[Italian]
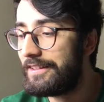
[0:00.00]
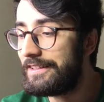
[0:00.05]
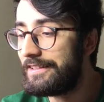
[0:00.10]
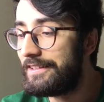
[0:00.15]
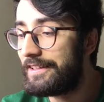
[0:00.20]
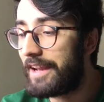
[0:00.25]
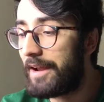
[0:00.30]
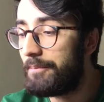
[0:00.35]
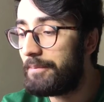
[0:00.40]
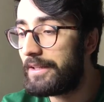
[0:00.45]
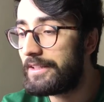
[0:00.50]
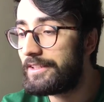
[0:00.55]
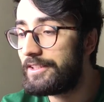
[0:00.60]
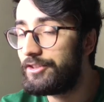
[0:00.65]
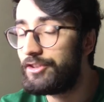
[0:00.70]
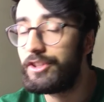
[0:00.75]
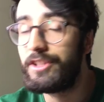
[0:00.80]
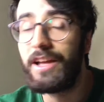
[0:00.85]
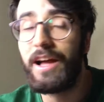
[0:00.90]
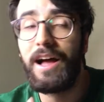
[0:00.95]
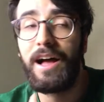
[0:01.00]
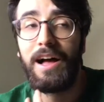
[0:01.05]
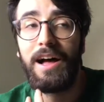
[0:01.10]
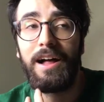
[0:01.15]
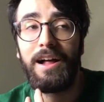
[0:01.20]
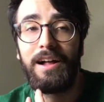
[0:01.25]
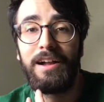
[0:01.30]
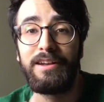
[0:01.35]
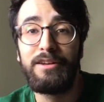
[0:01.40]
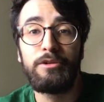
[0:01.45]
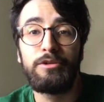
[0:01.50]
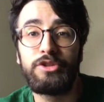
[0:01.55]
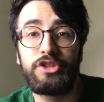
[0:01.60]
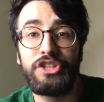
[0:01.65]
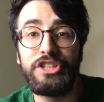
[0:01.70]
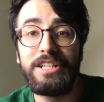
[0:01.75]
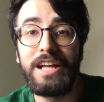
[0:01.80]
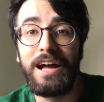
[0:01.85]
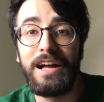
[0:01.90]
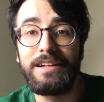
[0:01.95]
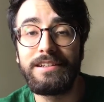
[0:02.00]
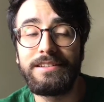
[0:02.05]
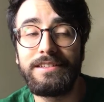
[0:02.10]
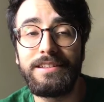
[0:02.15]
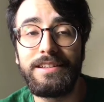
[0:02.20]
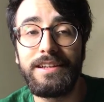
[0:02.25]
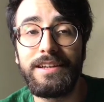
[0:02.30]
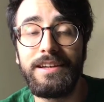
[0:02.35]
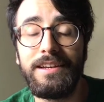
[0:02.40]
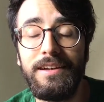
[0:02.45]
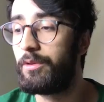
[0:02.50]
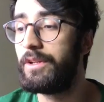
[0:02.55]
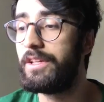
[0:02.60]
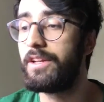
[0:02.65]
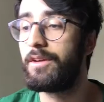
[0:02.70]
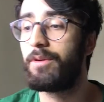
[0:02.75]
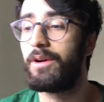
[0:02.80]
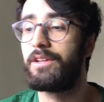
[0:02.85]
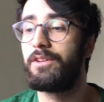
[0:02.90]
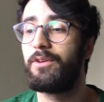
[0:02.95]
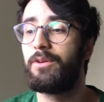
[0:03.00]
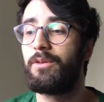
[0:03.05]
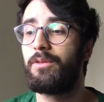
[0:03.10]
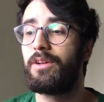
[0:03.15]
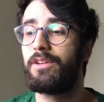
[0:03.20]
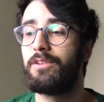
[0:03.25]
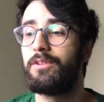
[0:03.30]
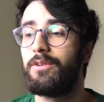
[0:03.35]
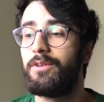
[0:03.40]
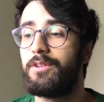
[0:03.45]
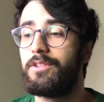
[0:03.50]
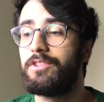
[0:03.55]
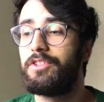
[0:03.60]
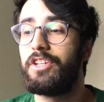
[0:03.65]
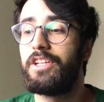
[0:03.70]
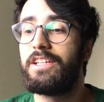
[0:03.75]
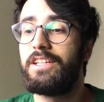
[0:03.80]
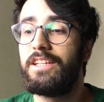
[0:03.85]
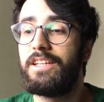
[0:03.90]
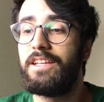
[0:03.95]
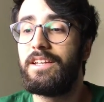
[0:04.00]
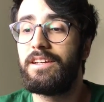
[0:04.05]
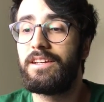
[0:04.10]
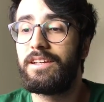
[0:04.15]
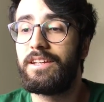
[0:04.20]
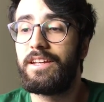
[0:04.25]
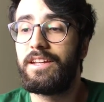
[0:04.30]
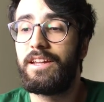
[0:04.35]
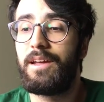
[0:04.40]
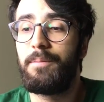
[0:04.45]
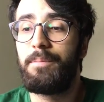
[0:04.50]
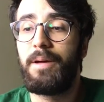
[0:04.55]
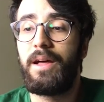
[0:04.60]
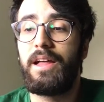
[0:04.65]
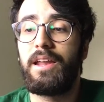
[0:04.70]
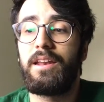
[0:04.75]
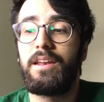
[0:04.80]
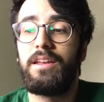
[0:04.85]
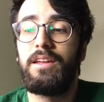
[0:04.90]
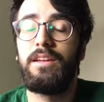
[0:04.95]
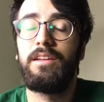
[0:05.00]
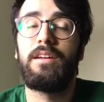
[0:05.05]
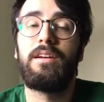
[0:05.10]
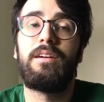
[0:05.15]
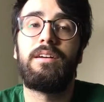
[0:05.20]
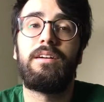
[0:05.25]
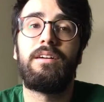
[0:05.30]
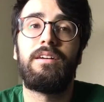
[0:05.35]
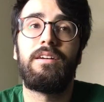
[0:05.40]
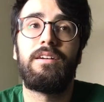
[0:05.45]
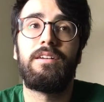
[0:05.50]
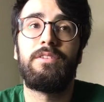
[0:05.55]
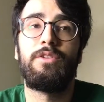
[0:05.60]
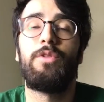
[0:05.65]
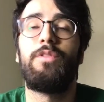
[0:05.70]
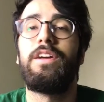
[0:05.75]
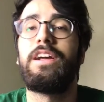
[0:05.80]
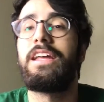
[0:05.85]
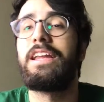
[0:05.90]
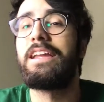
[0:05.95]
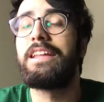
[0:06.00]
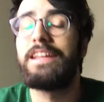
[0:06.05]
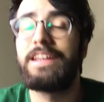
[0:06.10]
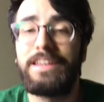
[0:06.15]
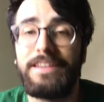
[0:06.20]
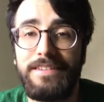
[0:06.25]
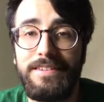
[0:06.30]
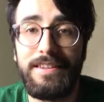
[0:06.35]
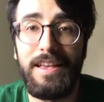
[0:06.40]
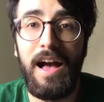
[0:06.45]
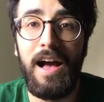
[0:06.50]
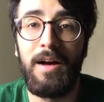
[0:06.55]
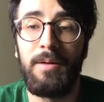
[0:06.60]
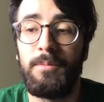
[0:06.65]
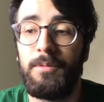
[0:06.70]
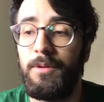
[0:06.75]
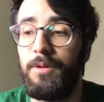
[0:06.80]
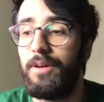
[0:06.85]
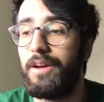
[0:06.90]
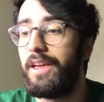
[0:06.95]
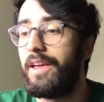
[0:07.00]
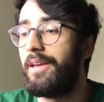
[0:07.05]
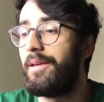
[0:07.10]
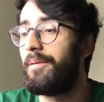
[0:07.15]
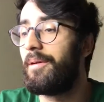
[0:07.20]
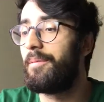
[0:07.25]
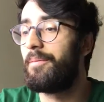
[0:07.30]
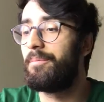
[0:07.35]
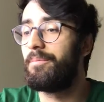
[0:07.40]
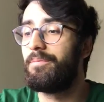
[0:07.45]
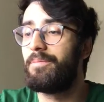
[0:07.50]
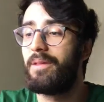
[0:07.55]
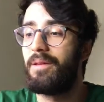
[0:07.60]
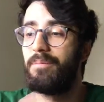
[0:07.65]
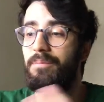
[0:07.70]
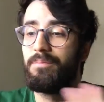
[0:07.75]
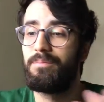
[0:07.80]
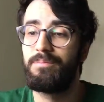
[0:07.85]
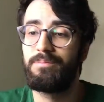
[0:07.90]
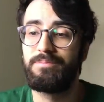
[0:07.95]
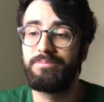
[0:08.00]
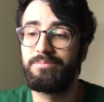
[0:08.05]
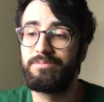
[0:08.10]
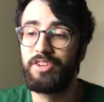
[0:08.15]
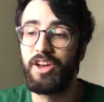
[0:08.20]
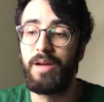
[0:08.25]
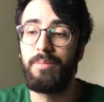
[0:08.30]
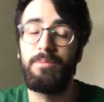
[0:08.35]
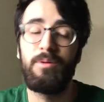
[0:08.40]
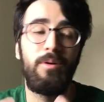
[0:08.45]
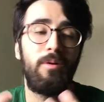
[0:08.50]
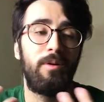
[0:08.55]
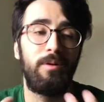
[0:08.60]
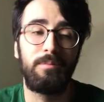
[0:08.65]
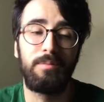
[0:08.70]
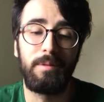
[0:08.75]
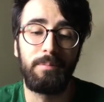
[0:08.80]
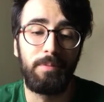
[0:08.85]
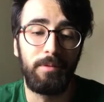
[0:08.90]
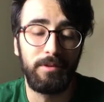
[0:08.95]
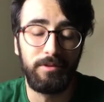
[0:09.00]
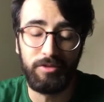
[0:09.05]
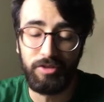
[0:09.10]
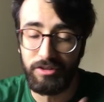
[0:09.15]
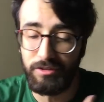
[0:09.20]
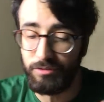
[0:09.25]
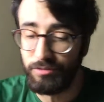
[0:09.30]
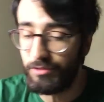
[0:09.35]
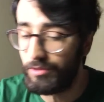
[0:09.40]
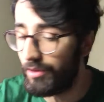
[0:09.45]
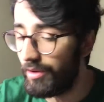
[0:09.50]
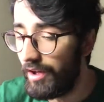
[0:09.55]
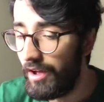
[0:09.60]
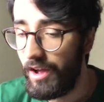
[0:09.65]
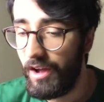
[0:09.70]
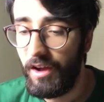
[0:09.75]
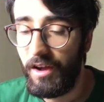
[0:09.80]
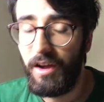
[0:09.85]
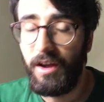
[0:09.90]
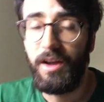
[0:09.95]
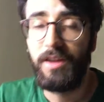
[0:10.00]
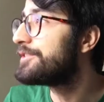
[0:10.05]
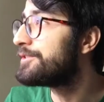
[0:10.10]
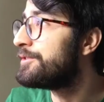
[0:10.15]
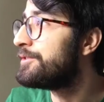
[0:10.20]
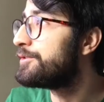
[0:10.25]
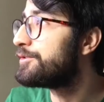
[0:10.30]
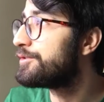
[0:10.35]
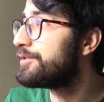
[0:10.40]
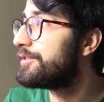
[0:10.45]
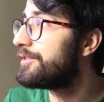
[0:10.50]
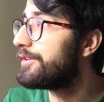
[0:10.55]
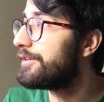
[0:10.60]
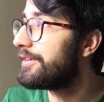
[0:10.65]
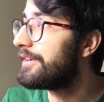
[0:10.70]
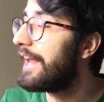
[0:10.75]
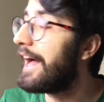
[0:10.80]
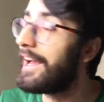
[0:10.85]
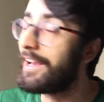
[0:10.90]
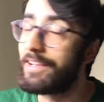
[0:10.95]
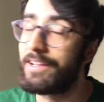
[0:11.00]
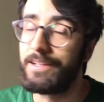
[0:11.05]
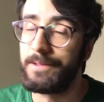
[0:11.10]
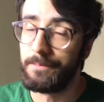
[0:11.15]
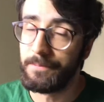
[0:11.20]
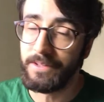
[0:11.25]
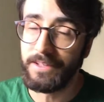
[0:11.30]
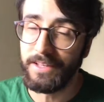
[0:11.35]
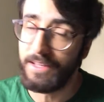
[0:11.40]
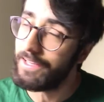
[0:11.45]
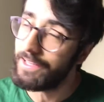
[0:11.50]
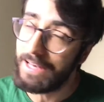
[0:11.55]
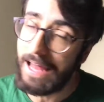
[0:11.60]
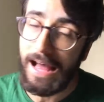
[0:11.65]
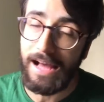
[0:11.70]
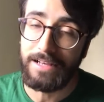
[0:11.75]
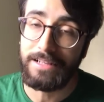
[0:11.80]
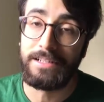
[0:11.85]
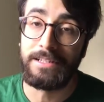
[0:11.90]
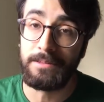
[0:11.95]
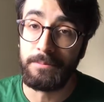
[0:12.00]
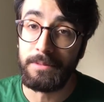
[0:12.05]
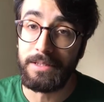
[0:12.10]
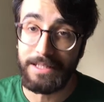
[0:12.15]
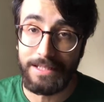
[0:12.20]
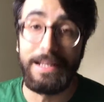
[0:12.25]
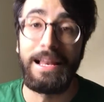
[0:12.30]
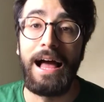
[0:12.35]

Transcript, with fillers: di drammaticità allucinante, quindi quando, quando, JD chiede a Perry uh, dove crede che siamo e, e, e cioè boh, ma poi c'è tutto sono solo lacrime e lacrime e